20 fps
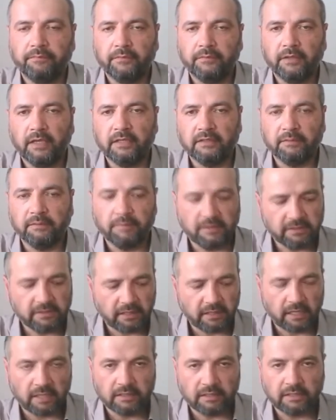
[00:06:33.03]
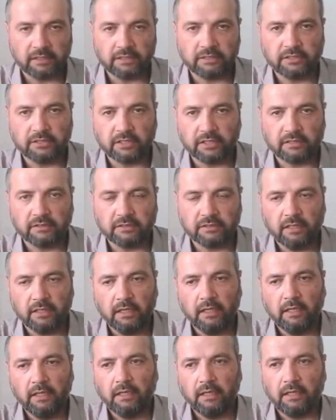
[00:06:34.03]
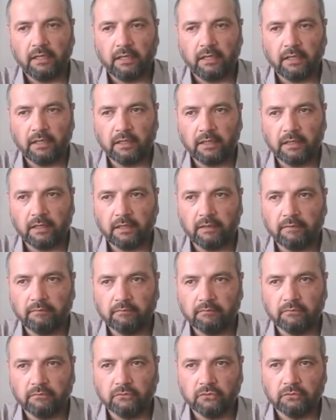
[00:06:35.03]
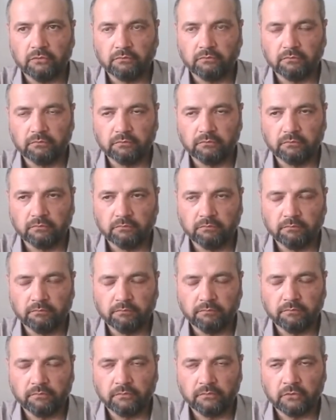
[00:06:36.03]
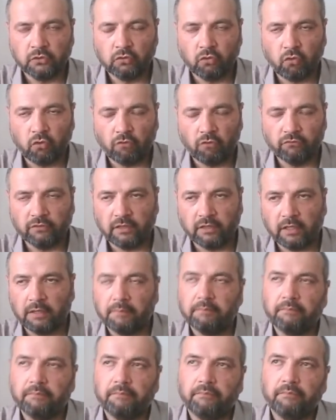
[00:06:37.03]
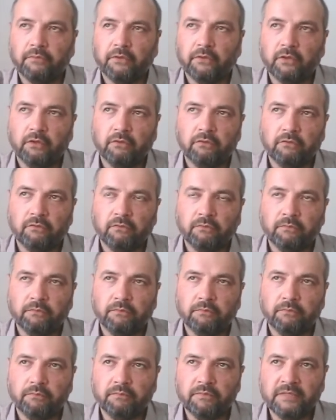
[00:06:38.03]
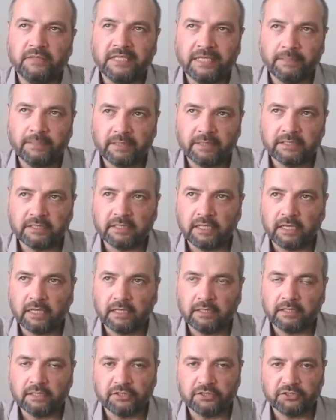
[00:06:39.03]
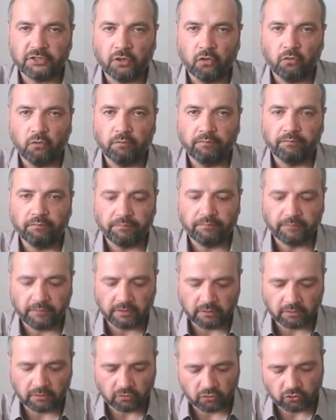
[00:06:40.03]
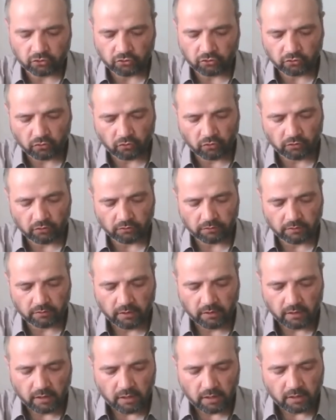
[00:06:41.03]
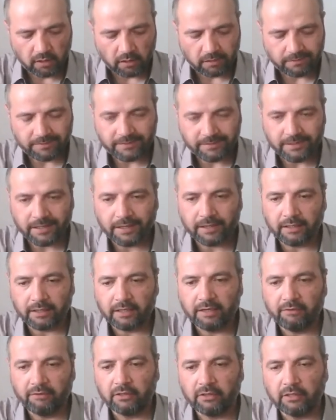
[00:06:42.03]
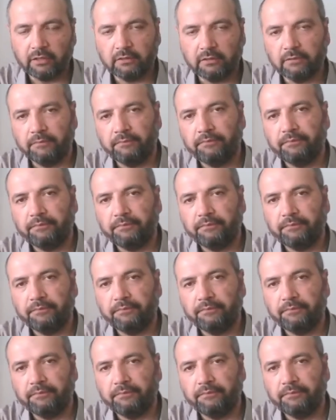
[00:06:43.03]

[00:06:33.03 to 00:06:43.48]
Это материальная часть. А духовная, нематериальный саум, это то, что он не говорил,